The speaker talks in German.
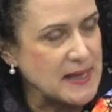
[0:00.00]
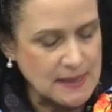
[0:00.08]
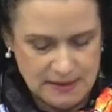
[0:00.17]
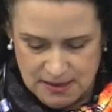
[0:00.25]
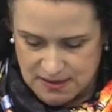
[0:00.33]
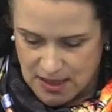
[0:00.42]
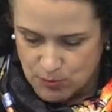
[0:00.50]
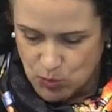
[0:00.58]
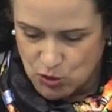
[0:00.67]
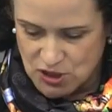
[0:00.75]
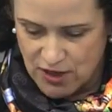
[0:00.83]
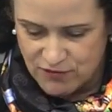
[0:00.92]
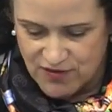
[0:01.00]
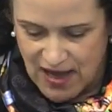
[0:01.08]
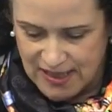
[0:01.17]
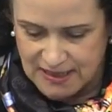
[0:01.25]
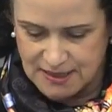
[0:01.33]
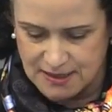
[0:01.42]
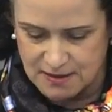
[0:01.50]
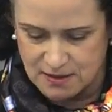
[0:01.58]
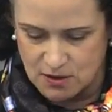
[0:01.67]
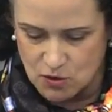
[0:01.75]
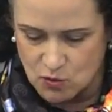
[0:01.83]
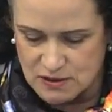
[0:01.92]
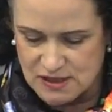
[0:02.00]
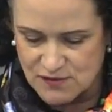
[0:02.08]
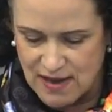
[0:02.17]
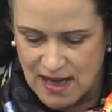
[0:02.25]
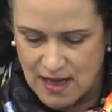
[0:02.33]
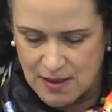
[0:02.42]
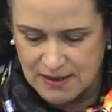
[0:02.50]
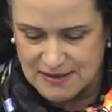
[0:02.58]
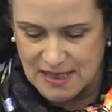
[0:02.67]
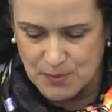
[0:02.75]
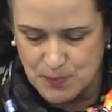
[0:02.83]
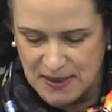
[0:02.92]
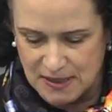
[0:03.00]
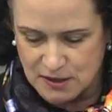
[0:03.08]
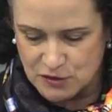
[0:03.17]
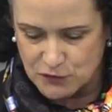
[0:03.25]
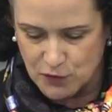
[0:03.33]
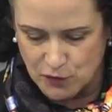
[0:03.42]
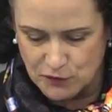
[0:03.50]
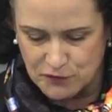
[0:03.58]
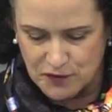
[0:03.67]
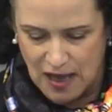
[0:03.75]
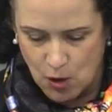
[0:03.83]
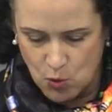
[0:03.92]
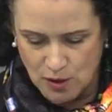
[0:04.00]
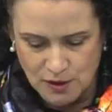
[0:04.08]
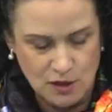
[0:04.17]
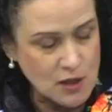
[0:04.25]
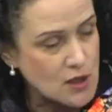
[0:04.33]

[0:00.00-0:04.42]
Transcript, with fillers: Bild der Mutter weichen, und zwar dem Bild von Frauen